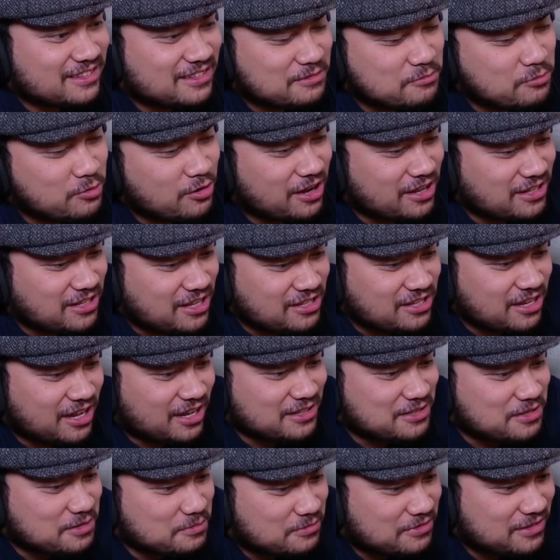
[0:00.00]
Mukanya
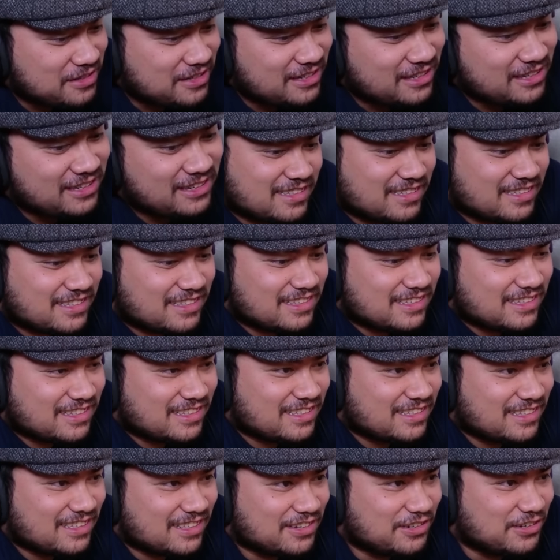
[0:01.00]
jahat semua nih.
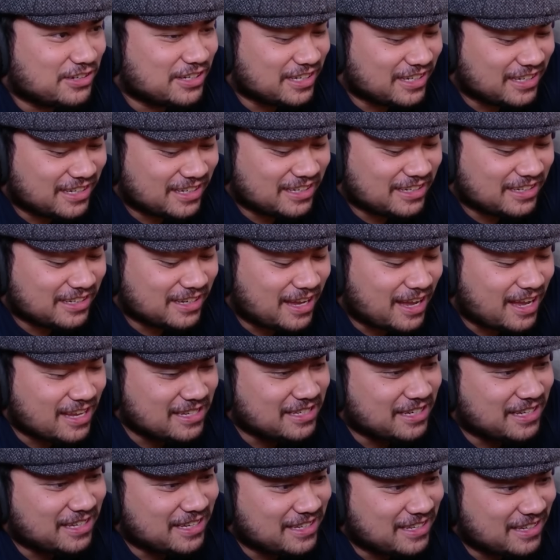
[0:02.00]
Weh,
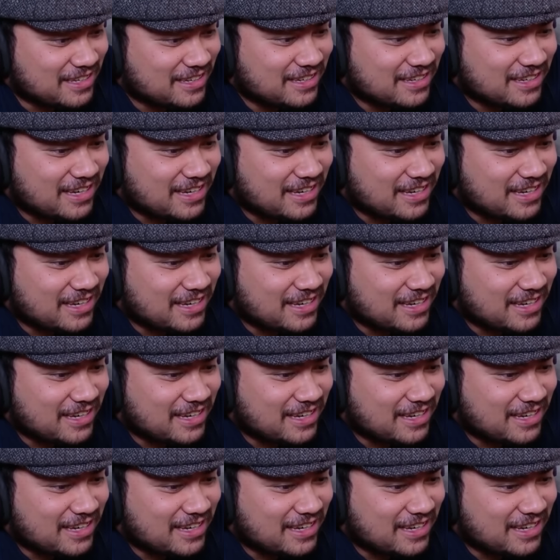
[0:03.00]
asik nih.